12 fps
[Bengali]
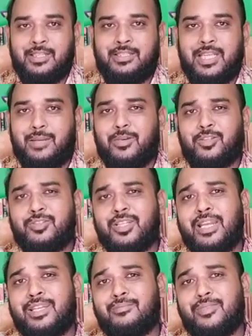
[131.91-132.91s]
চারবাক দর্শনের
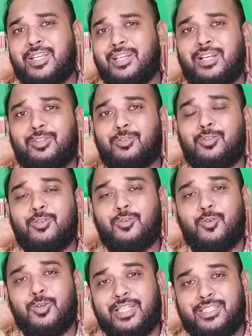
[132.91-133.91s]
একটি বিখ্যাত
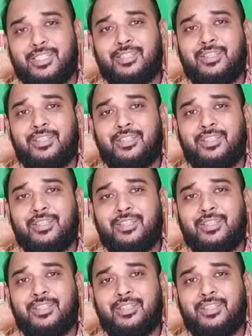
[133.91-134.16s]
কোট আছে